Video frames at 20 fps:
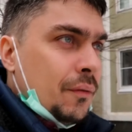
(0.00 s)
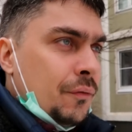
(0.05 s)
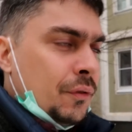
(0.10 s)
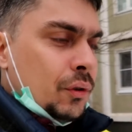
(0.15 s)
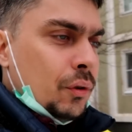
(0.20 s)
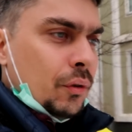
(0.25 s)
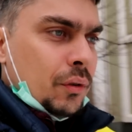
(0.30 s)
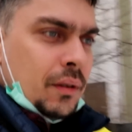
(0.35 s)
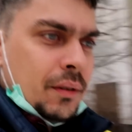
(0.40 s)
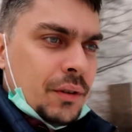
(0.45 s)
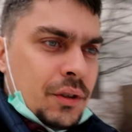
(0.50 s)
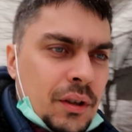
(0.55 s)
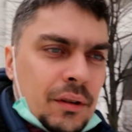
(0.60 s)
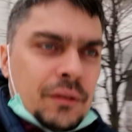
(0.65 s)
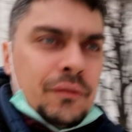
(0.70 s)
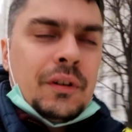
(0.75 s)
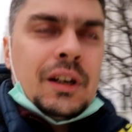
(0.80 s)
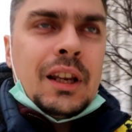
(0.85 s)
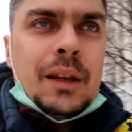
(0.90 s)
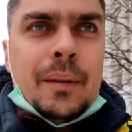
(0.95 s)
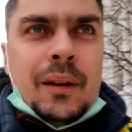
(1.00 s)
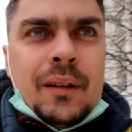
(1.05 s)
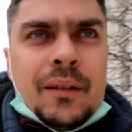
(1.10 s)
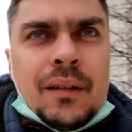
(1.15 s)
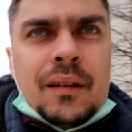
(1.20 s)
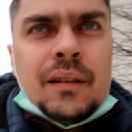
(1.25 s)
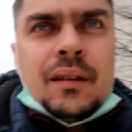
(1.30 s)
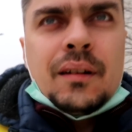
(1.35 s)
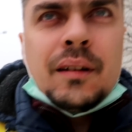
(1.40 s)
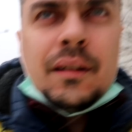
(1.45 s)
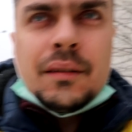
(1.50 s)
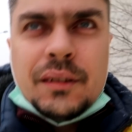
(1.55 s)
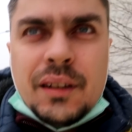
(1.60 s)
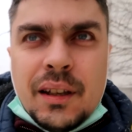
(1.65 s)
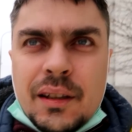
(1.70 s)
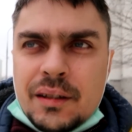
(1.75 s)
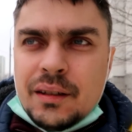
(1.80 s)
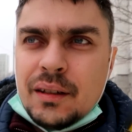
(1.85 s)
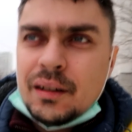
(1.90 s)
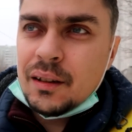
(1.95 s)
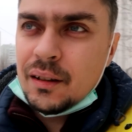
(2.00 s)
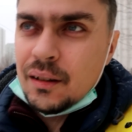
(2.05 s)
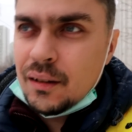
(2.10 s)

В итоге сейчас время, кстати,